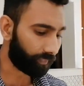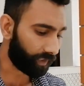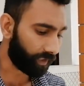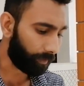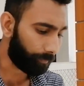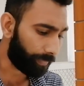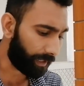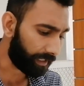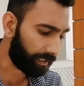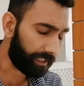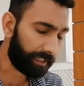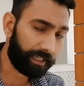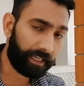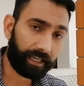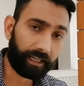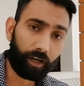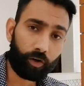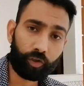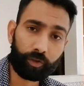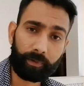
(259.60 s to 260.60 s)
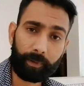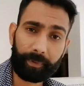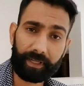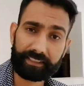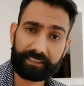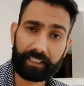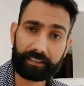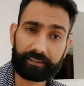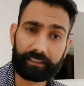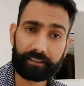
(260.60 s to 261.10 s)
पहले अकाउंट में
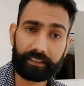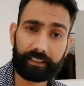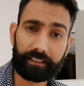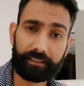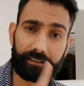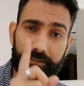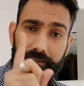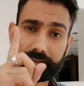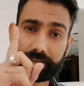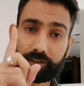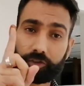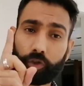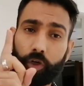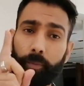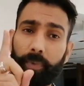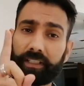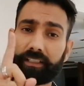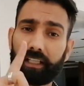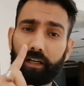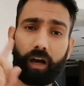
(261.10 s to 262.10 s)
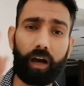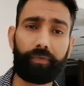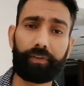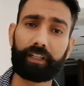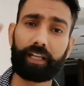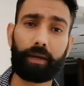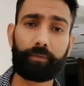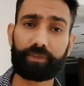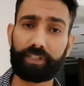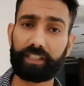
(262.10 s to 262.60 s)
पैसे आते थे जो बंदे काफ़ी
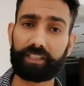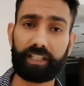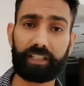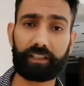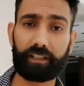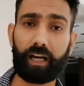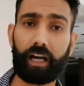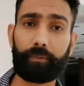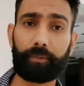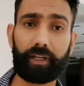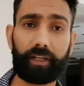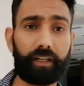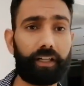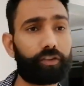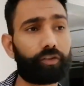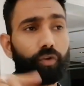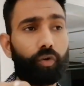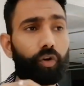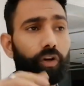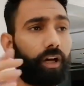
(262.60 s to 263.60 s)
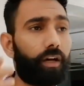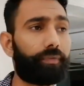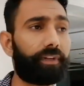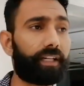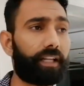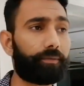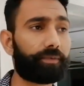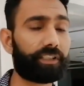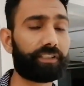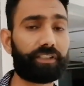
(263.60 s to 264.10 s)
टाइम से एजेंट काम कर रहे हैं जो लोग काफ़ी
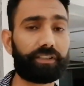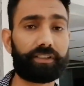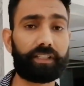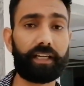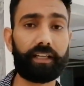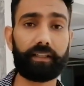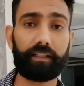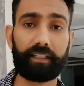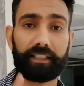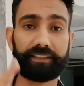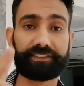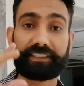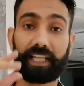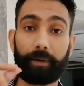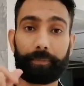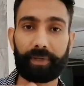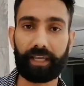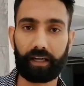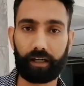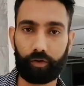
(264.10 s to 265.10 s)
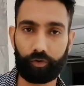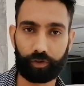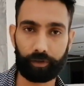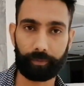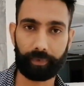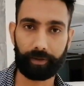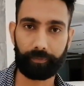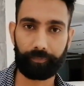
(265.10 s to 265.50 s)
टाइम से चीज़ें स्टैपी अकाउंट में